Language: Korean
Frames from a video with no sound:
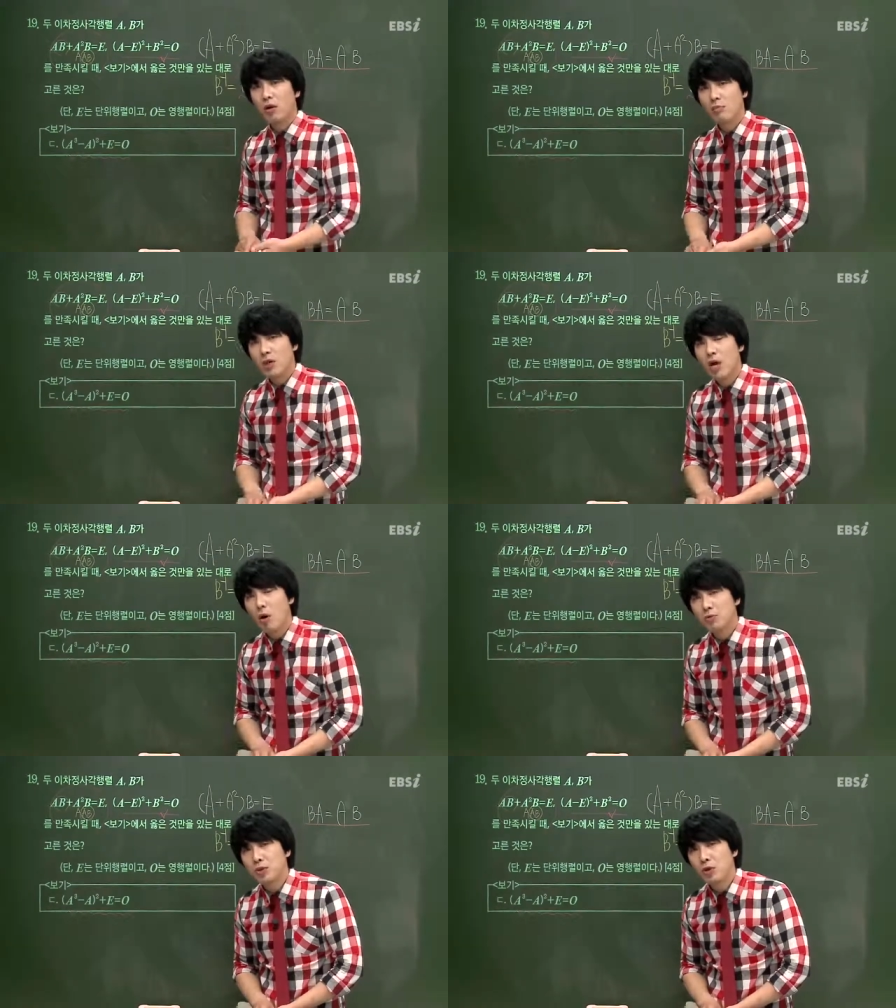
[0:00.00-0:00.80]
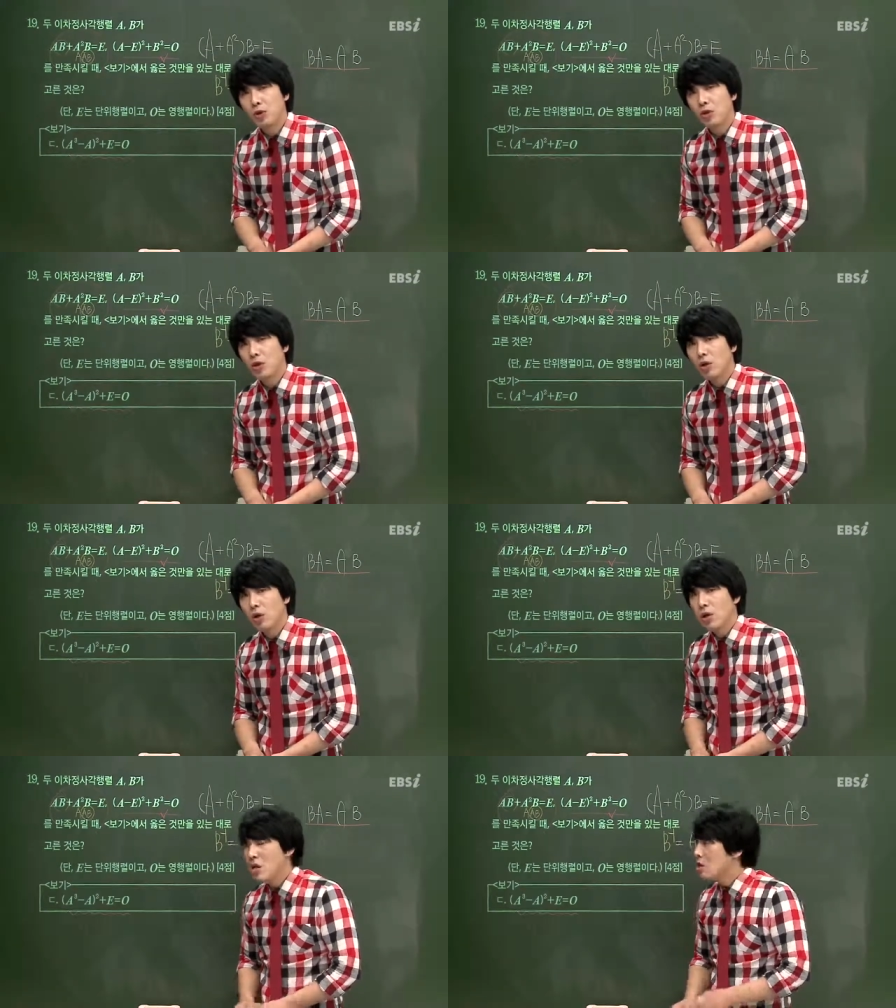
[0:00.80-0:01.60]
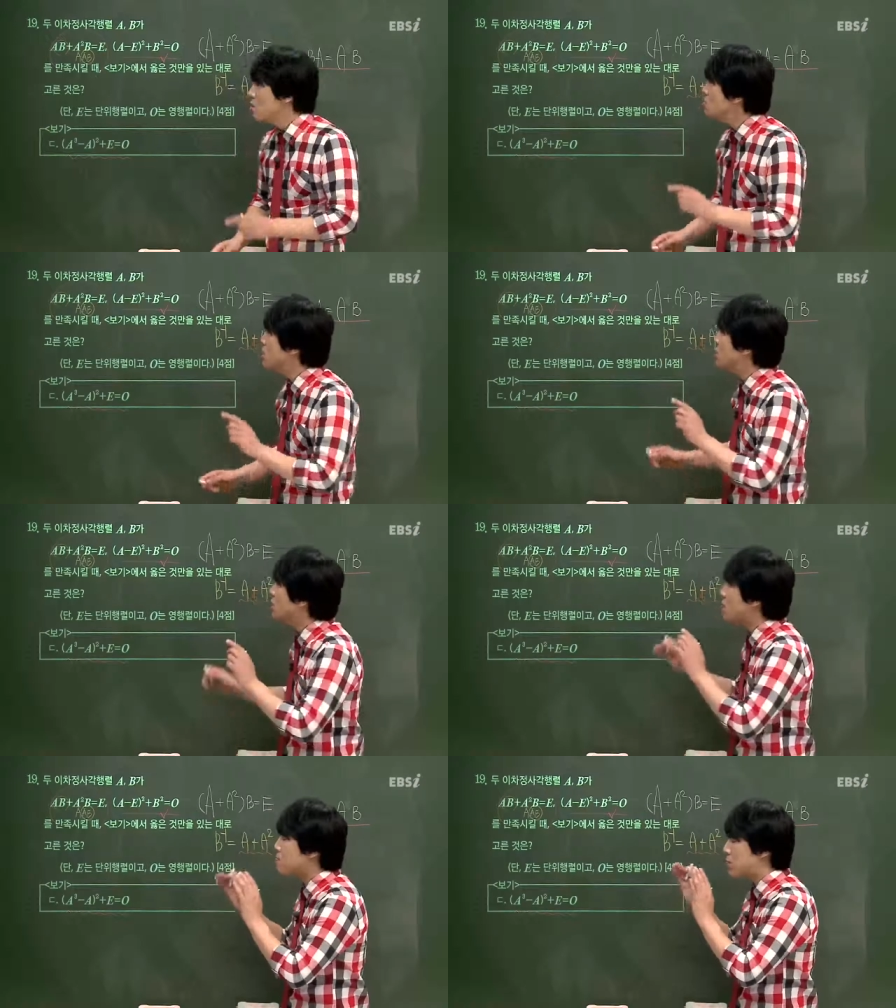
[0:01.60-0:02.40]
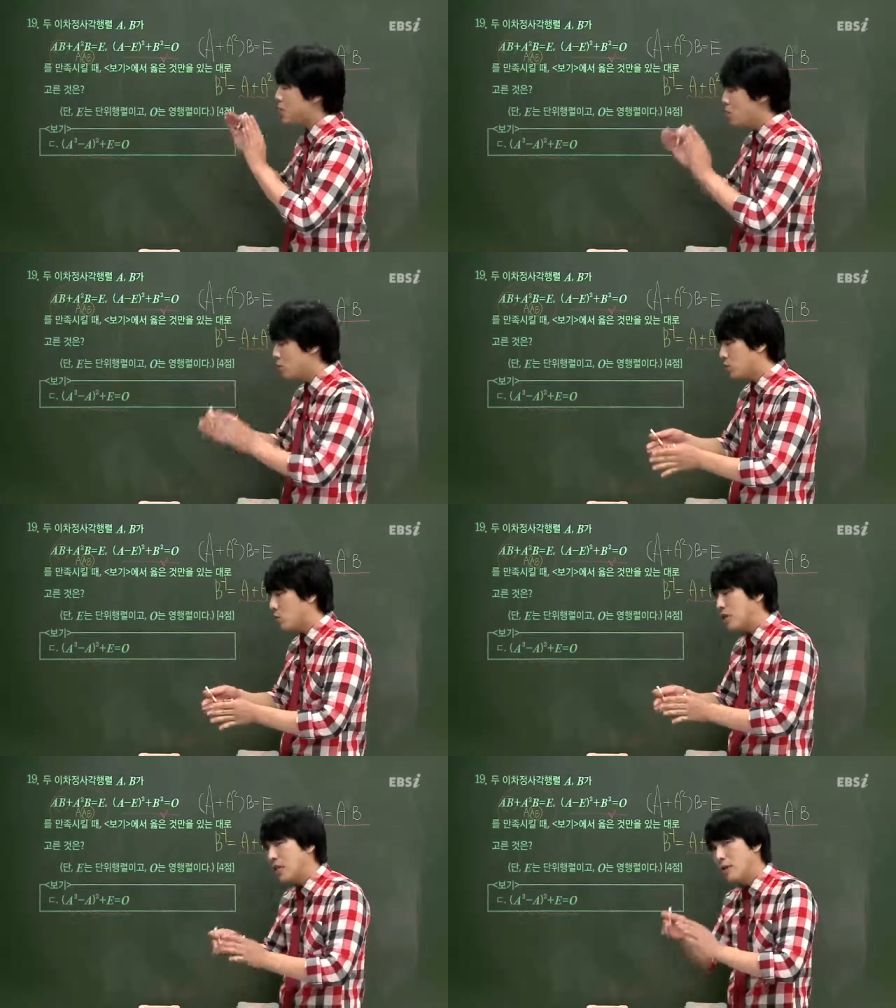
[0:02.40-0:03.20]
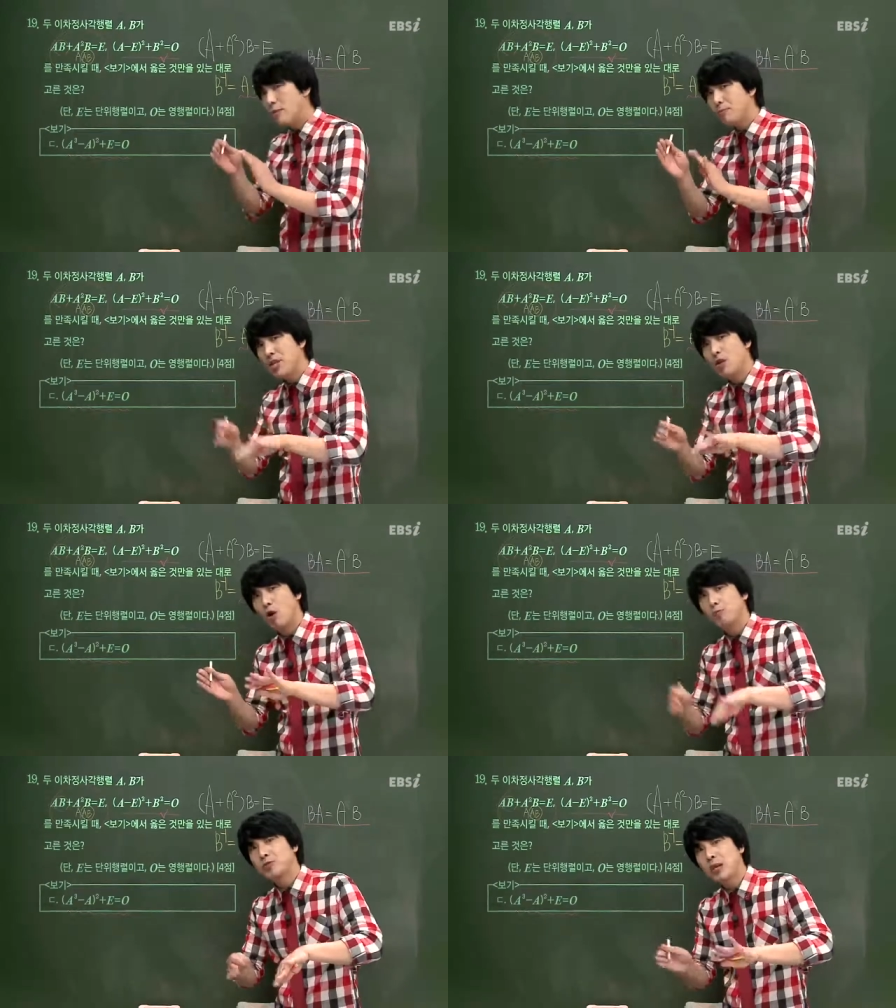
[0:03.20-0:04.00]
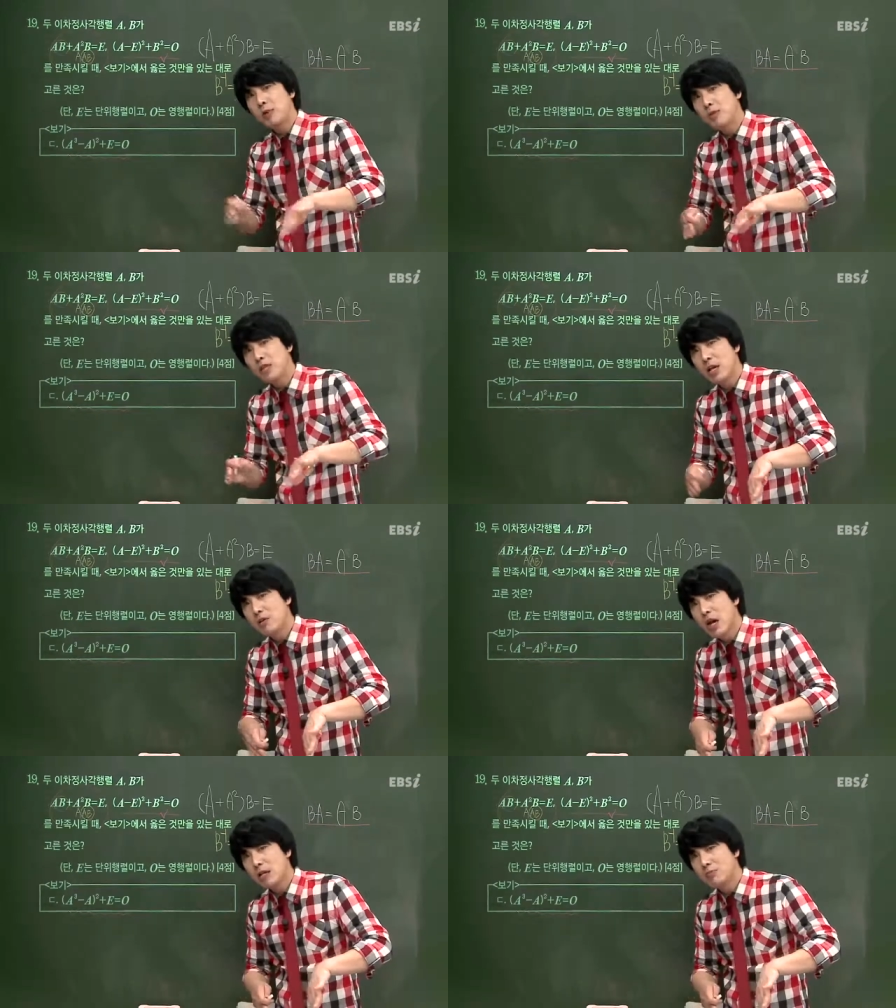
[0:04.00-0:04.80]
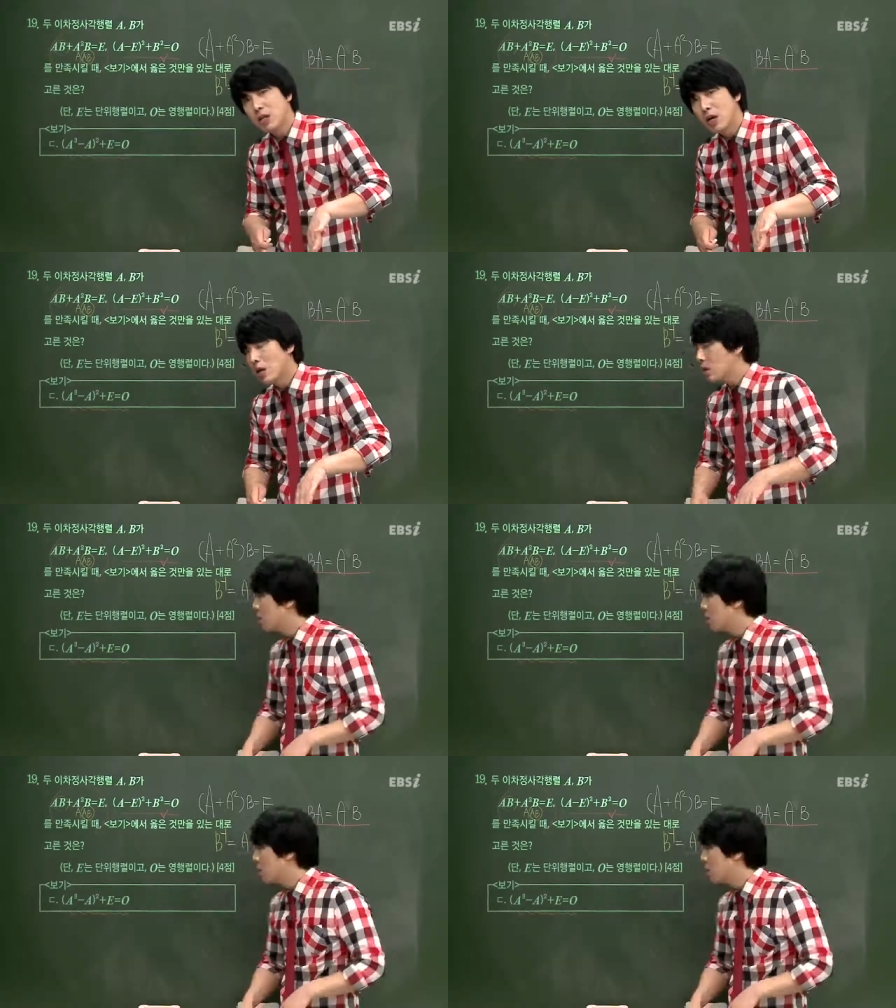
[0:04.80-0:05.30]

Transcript: B가 없어. 그러면 일단 B로 정리한 다음에 B를 없애버리면 되는 거 아닙니까?